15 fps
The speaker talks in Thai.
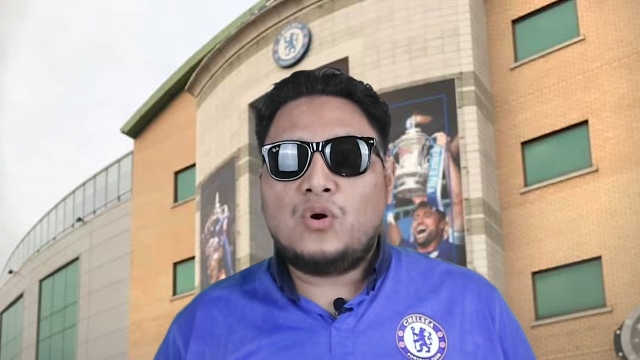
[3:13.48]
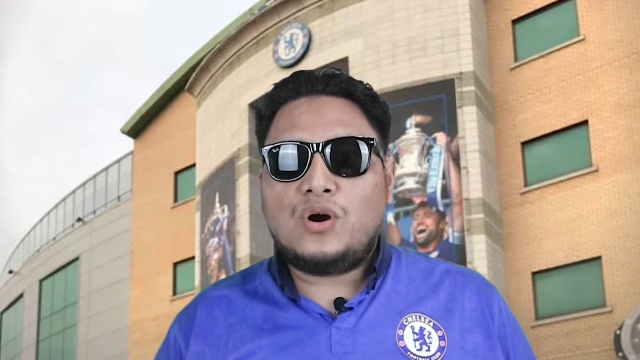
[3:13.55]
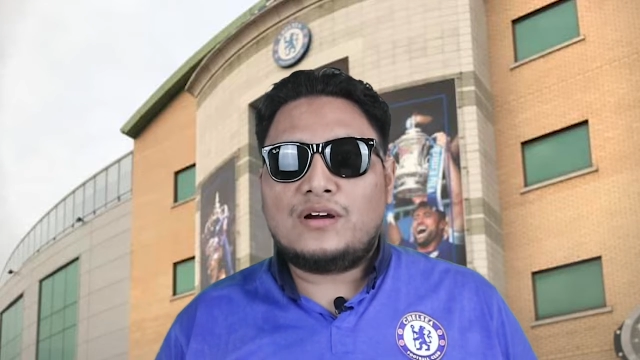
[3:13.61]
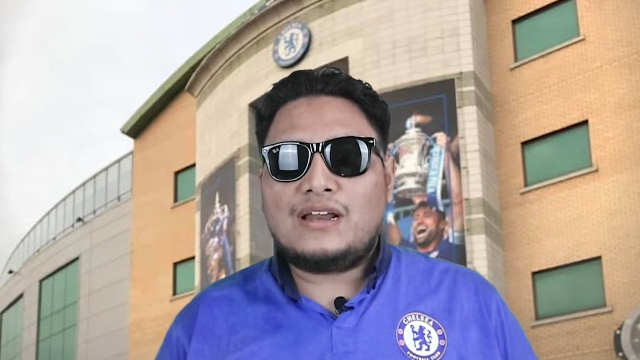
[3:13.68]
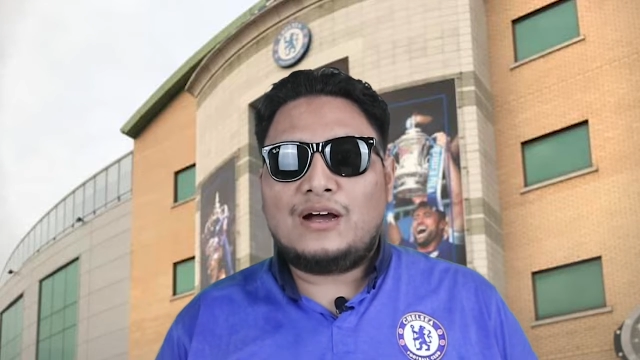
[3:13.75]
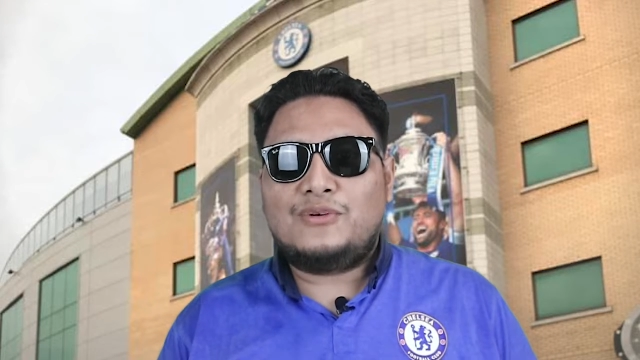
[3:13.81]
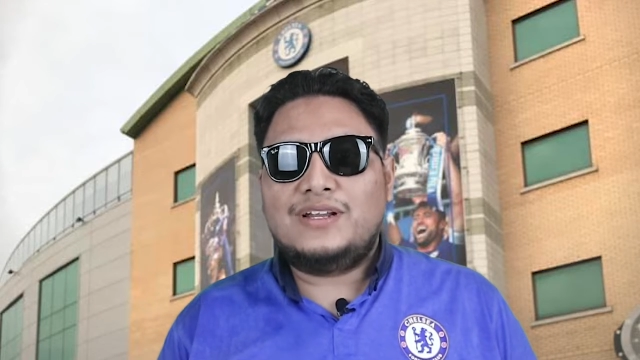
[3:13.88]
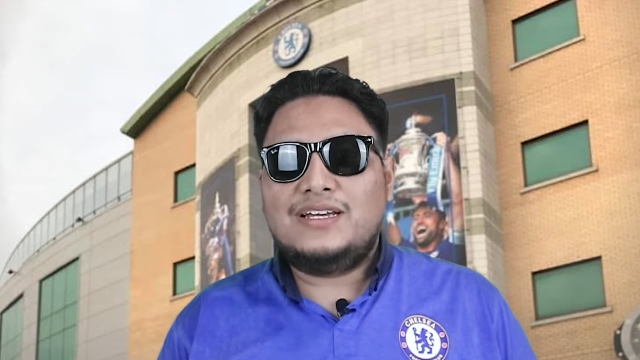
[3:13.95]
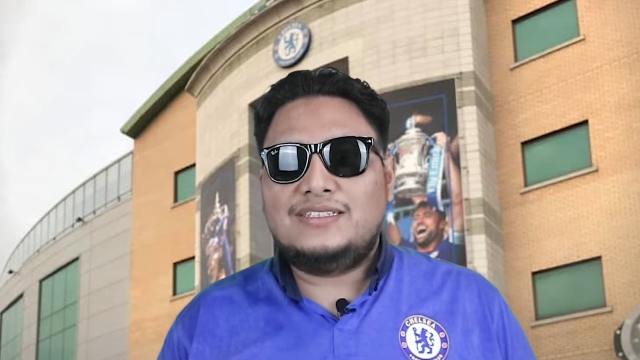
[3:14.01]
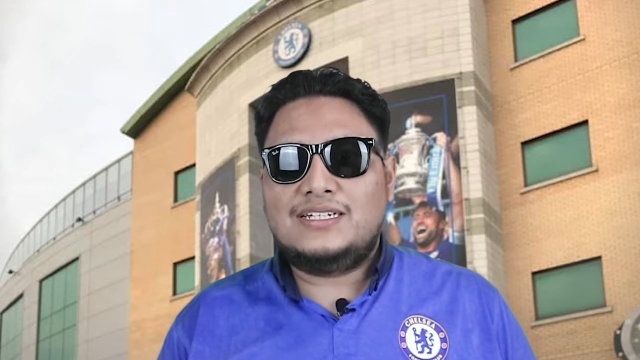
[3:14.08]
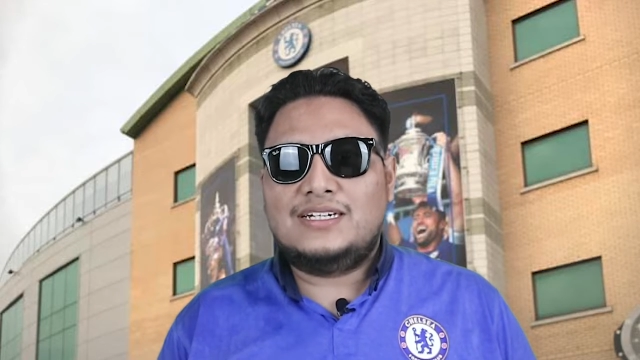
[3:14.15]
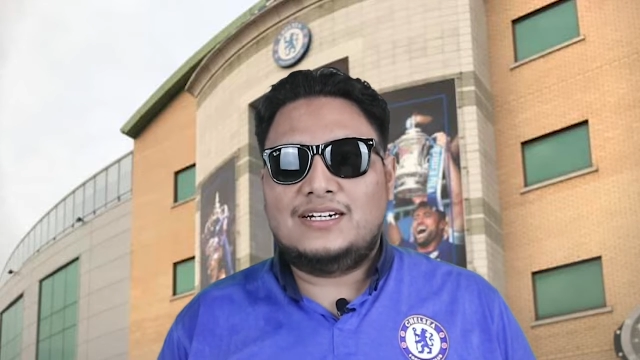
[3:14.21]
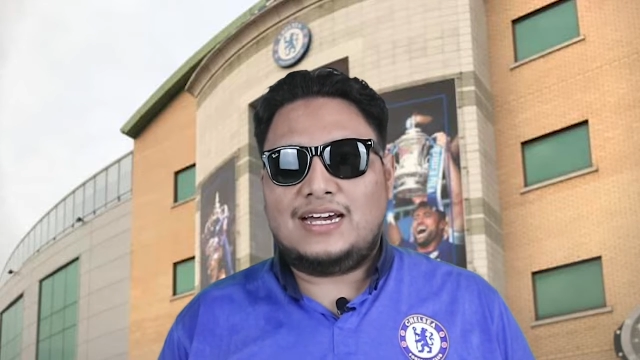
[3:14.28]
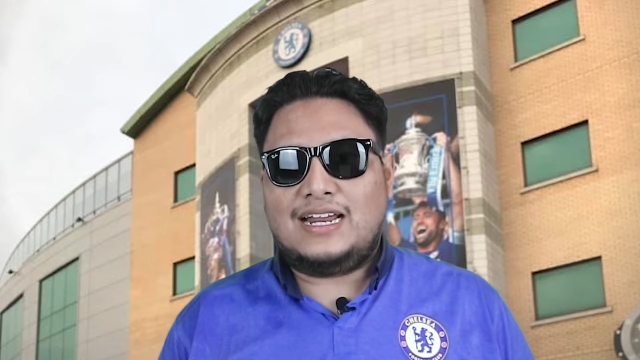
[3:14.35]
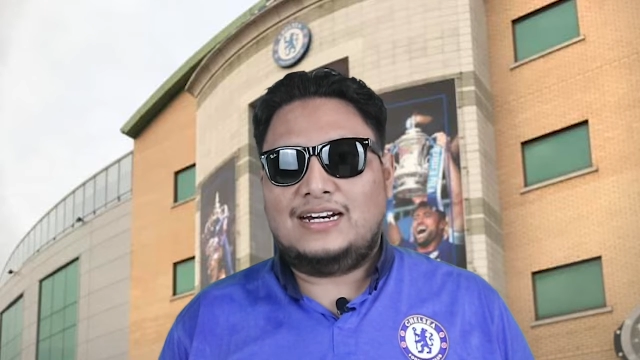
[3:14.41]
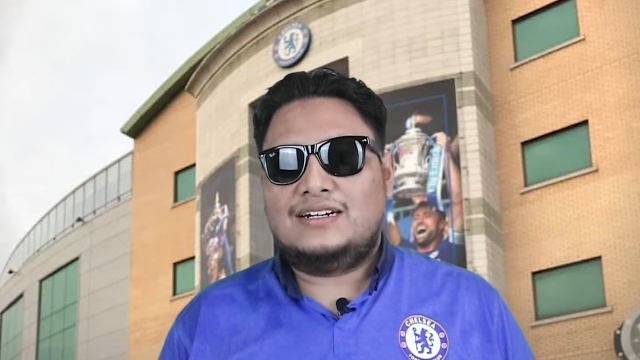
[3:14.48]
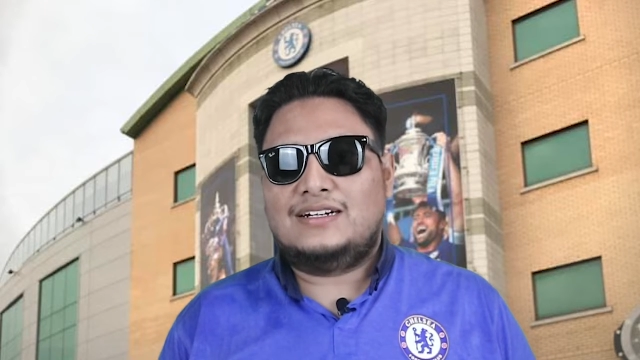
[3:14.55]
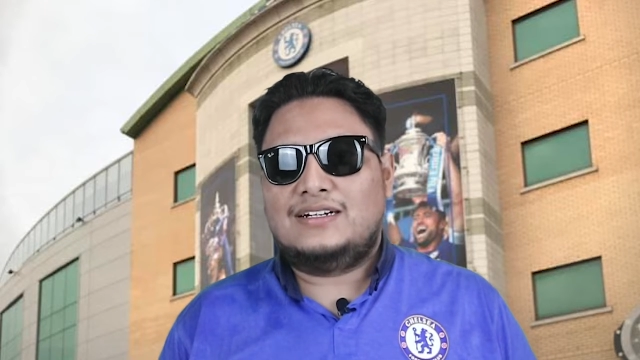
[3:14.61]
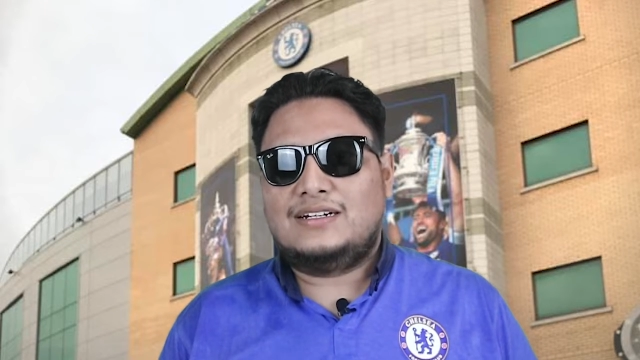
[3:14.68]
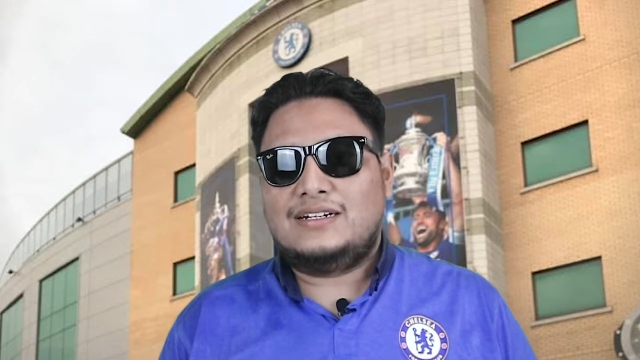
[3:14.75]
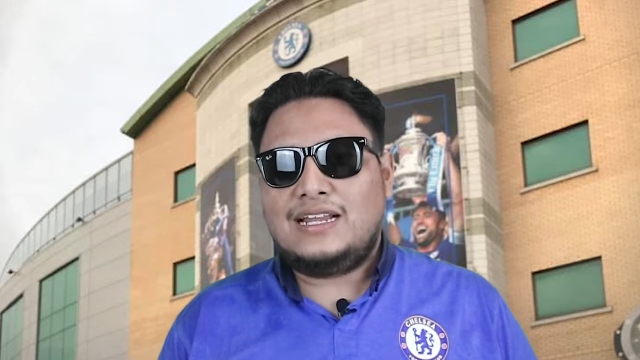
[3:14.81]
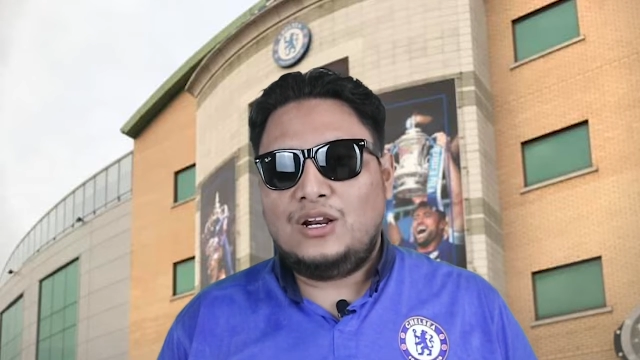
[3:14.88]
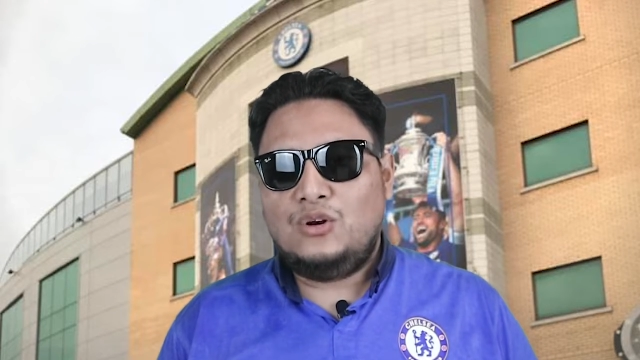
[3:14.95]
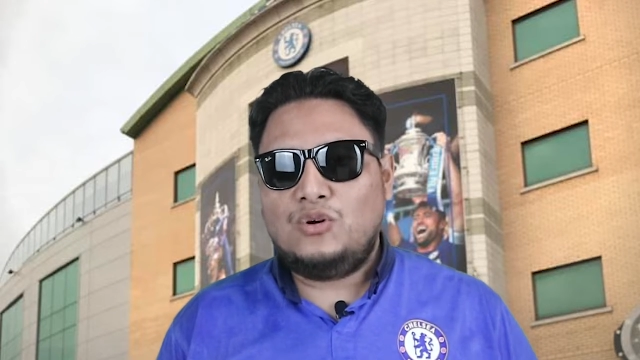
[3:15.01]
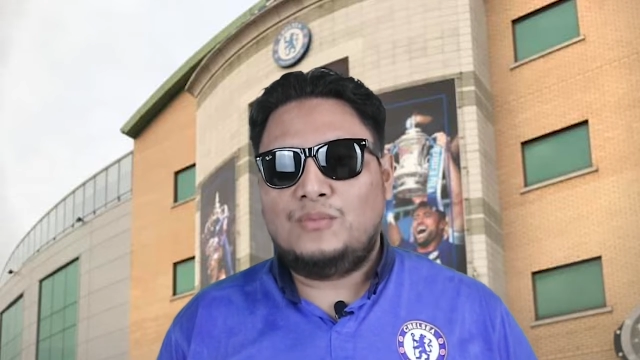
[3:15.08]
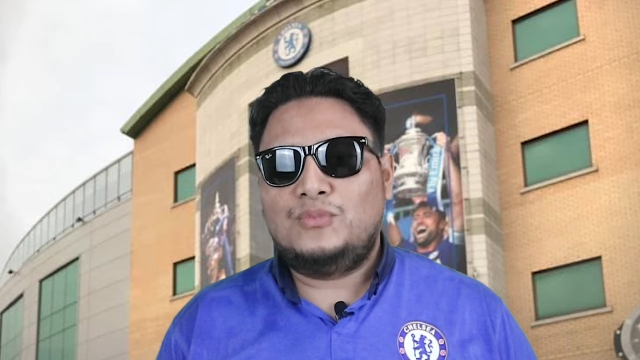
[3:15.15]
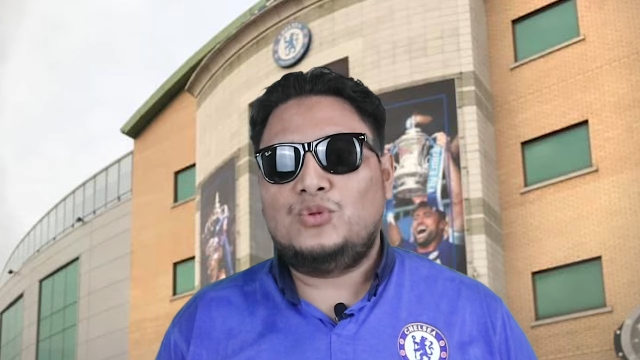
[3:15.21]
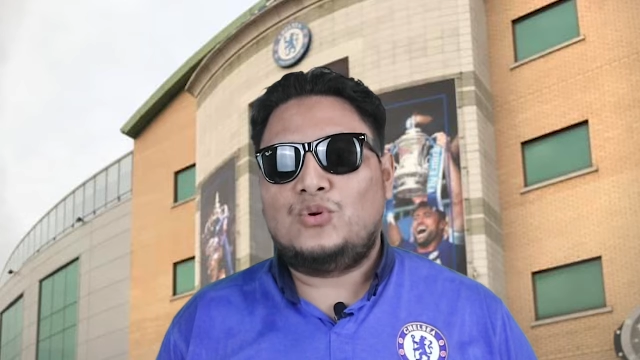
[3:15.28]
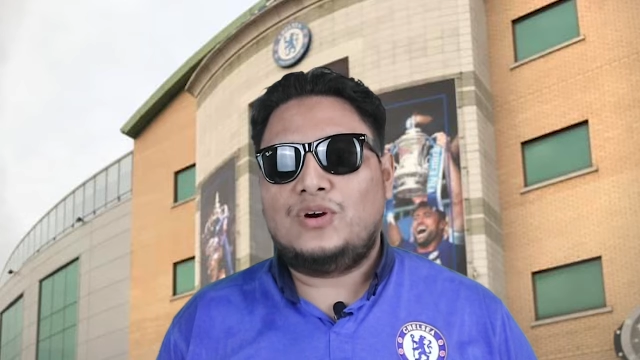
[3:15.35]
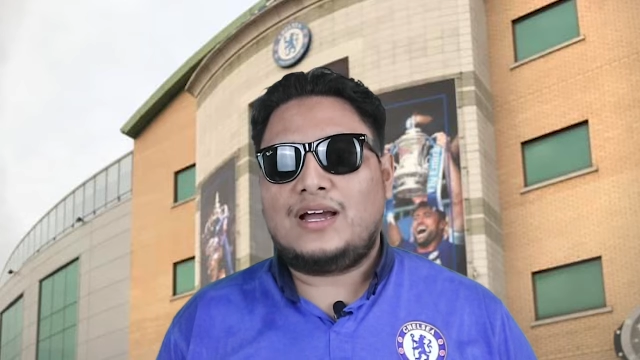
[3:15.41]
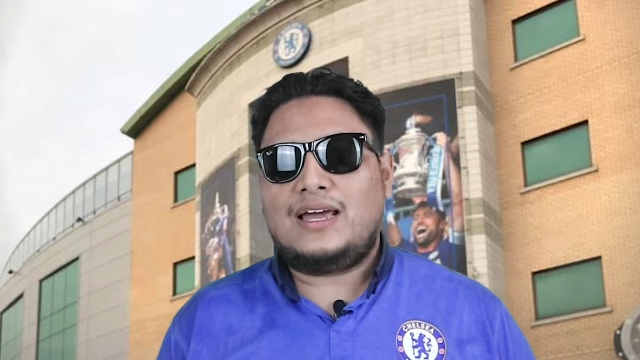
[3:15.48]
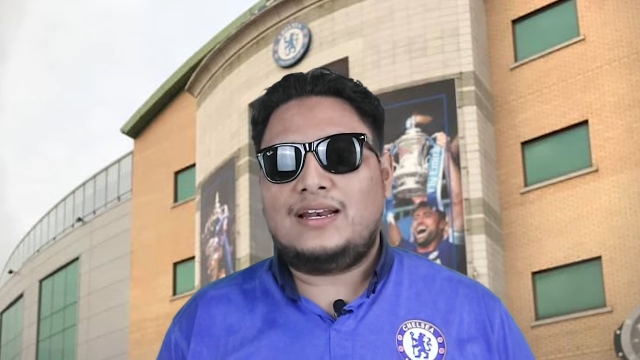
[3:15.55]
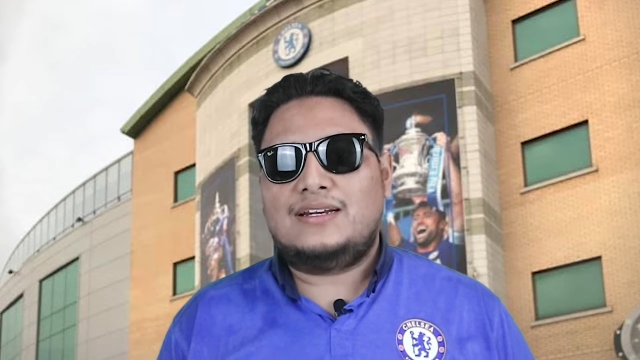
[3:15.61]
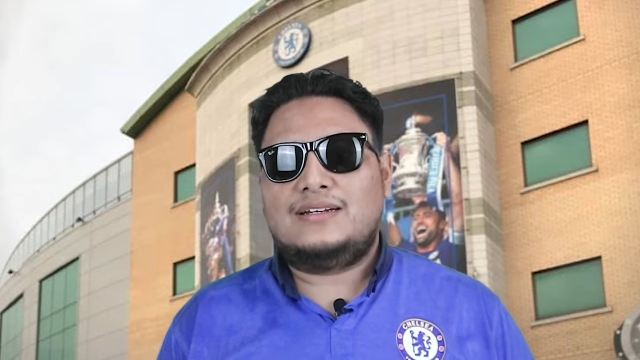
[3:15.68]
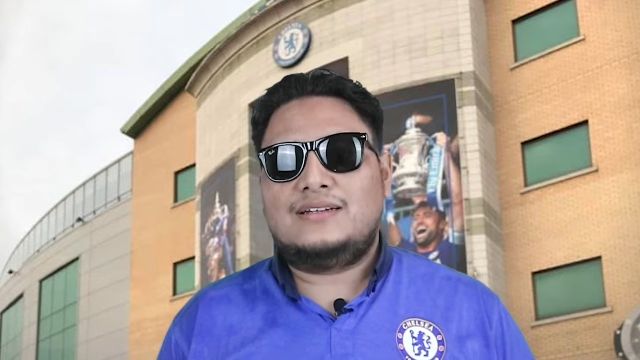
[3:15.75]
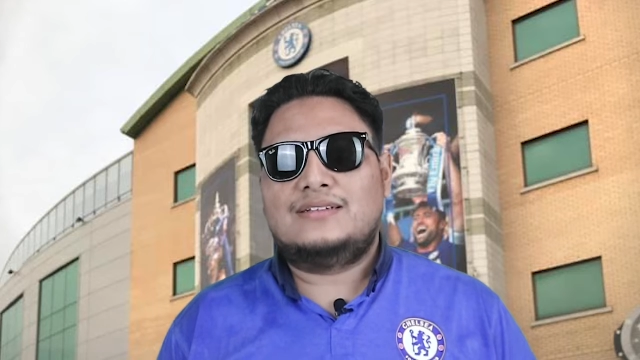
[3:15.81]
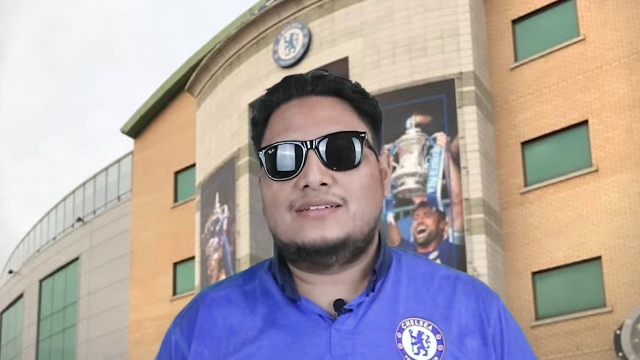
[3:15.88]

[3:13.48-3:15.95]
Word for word: พวกเราได้เจอกันได้รวมตัวกัน